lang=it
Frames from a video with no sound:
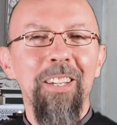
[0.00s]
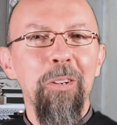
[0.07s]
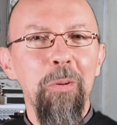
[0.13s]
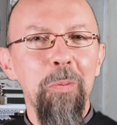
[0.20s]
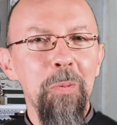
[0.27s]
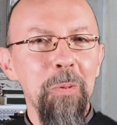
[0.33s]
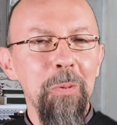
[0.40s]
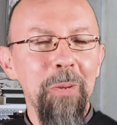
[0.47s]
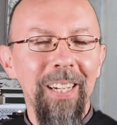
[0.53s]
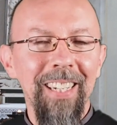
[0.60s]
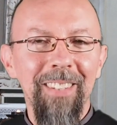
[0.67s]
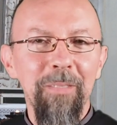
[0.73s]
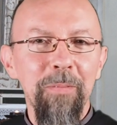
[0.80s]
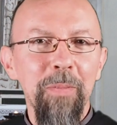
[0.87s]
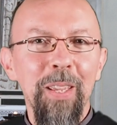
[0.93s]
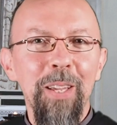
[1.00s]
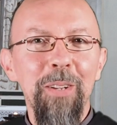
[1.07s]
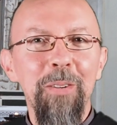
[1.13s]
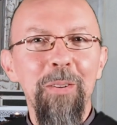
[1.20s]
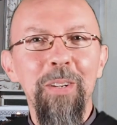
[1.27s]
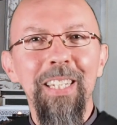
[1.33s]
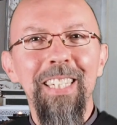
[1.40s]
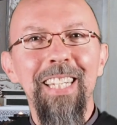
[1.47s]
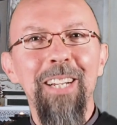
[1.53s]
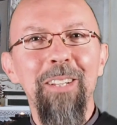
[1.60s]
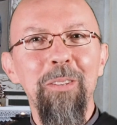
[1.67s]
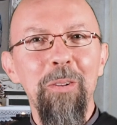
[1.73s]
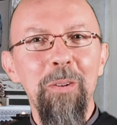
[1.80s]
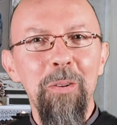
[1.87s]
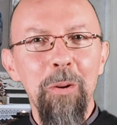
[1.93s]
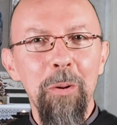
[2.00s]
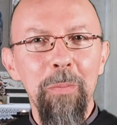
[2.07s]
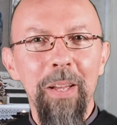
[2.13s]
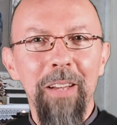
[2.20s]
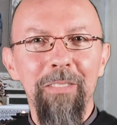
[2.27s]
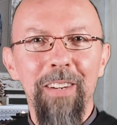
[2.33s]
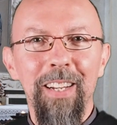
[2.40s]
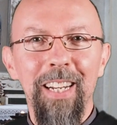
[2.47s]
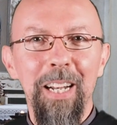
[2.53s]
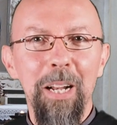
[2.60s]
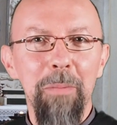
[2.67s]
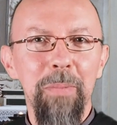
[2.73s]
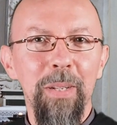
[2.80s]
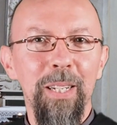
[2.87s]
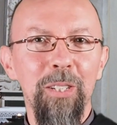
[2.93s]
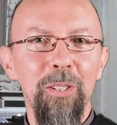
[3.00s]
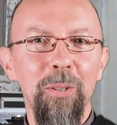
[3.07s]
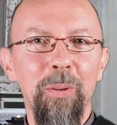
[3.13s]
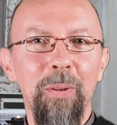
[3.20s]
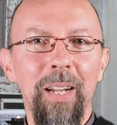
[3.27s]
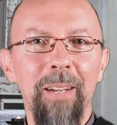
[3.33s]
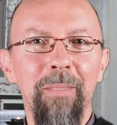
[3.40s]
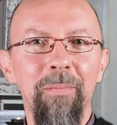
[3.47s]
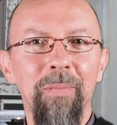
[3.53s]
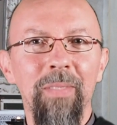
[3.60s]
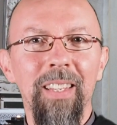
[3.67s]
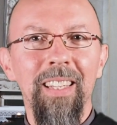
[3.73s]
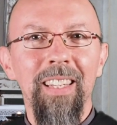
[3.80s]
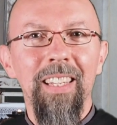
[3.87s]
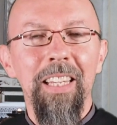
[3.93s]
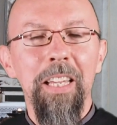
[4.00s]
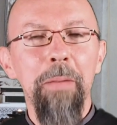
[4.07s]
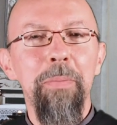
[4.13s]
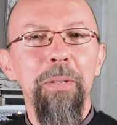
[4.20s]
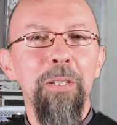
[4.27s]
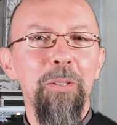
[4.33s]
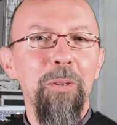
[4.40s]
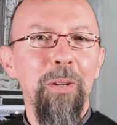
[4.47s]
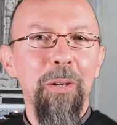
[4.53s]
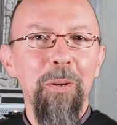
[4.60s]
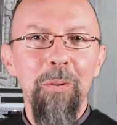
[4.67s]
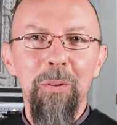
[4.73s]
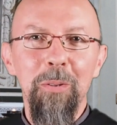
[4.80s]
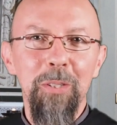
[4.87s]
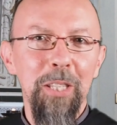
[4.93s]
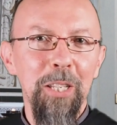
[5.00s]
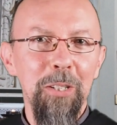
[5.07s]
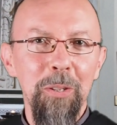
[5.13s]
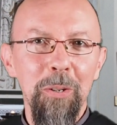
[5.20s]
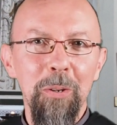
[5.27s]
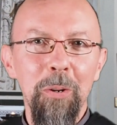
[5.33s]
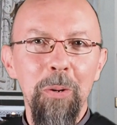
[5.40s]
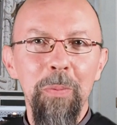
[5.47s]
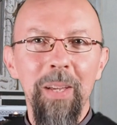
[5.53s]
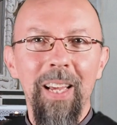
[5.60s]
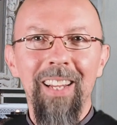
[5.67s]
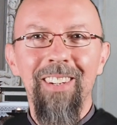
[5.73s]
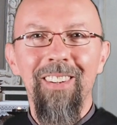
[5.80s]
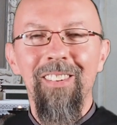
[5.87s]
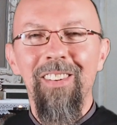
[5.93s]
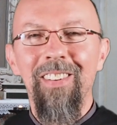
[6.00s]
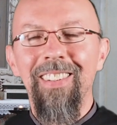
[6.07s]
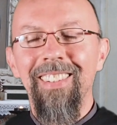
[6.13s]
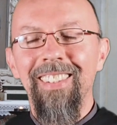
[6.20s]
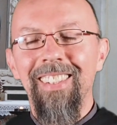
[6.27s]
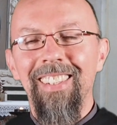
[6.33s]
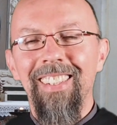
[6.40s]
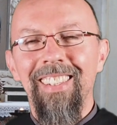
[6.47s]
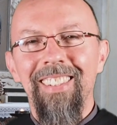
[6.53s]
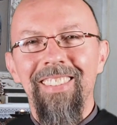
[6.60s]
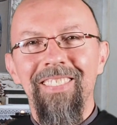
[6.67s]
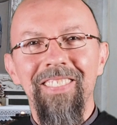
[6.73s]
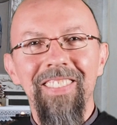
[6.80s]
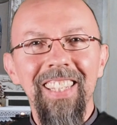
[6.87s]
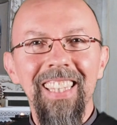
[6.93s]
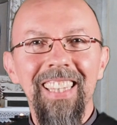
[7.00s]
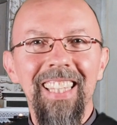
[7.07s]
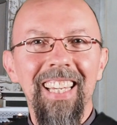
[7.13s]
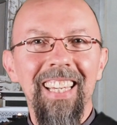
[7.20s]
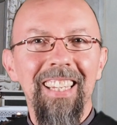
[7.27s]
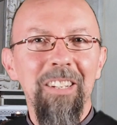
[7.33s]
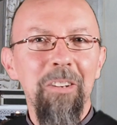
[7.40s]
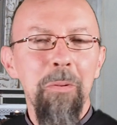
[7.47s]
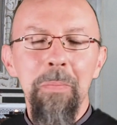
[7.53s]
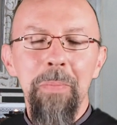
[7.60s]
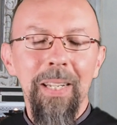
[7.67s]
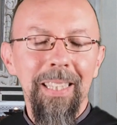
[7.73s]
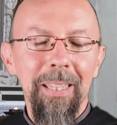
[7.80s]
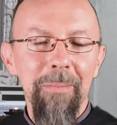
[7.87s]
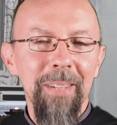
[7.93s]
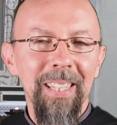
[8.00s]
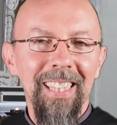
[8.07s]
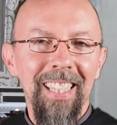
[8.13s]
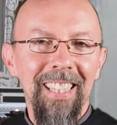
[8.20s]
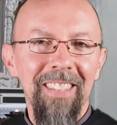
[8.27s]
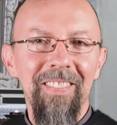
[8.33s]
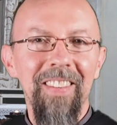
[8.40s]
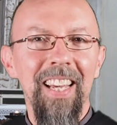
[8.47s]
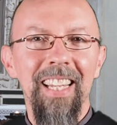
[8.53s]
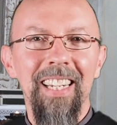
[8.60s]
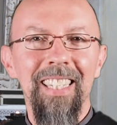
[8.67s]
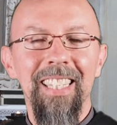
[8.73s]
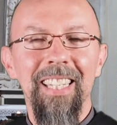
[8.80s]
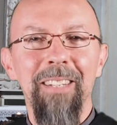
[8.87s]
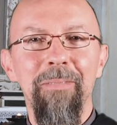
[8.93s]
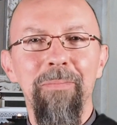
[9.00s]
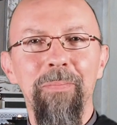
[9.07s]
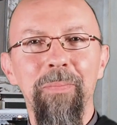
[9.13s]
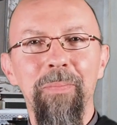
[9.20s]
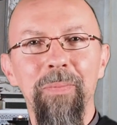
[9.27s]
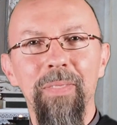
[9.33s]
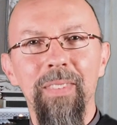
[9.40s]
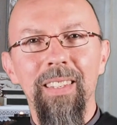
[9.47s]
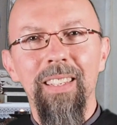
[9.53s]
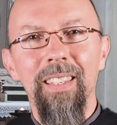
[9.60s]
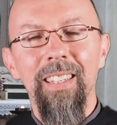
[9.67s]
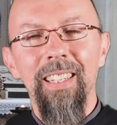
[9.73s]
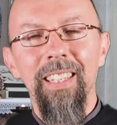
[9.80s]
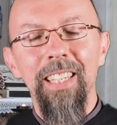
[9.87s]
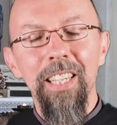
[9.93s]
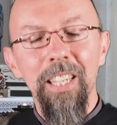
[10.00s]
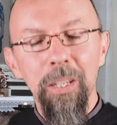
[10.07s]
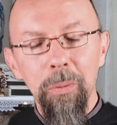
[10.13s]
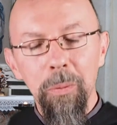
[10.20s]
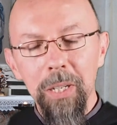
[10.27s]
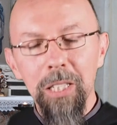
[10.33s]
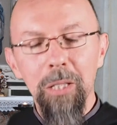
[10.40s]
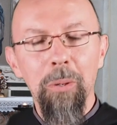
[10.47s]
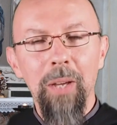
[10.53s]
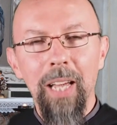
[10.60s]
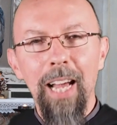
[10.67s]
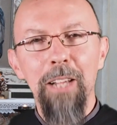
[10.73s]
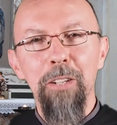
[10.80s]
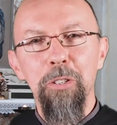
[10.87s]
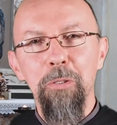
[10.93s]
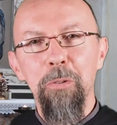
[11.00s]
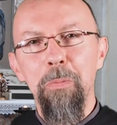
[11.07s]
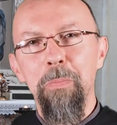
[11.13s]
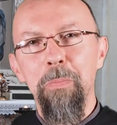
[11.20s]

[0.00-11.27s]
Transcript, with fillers: Comunque non è certo il nome a fare la persona. E persone con lo stesso nome hanno vite completamente diverse. In questo caso,